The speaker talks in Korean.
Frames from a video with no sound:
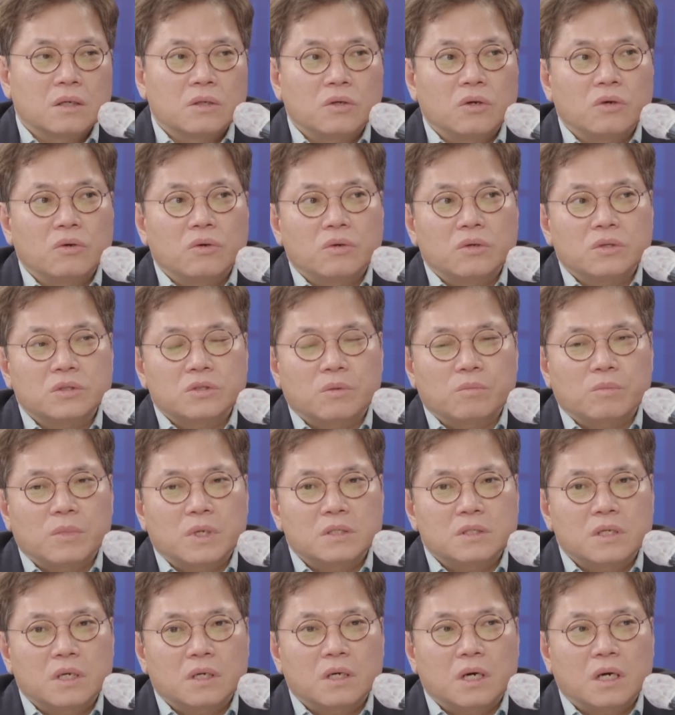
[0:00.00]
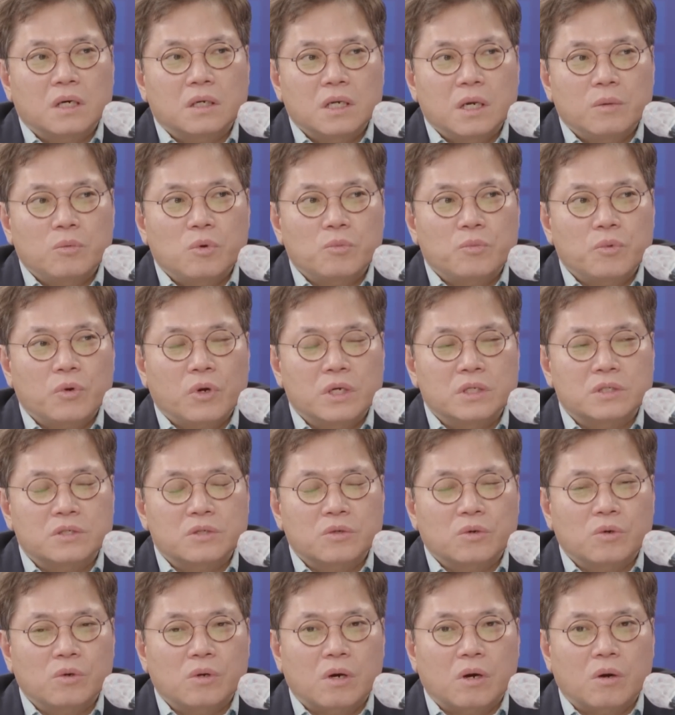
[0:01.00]
그런 거를 정말 생각을 해볼 필요가
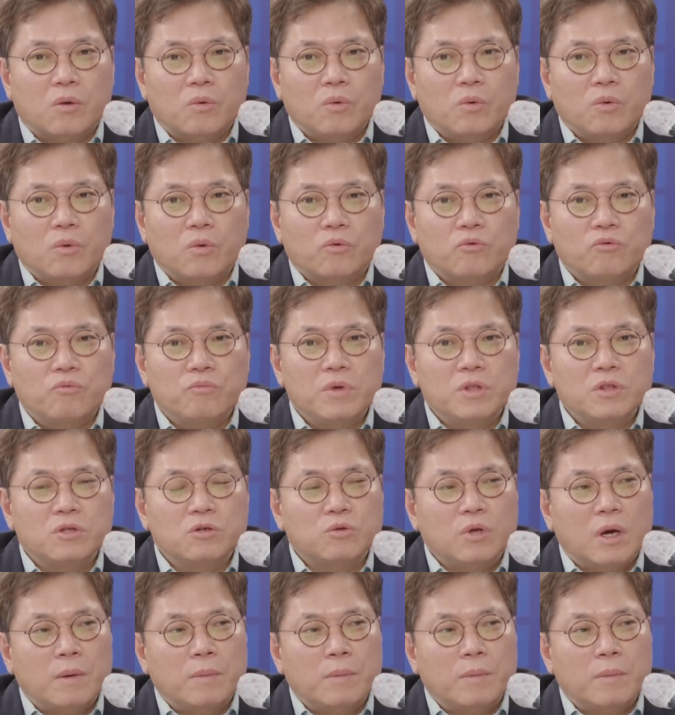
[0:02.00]
있을 것 같고 국민들도 네.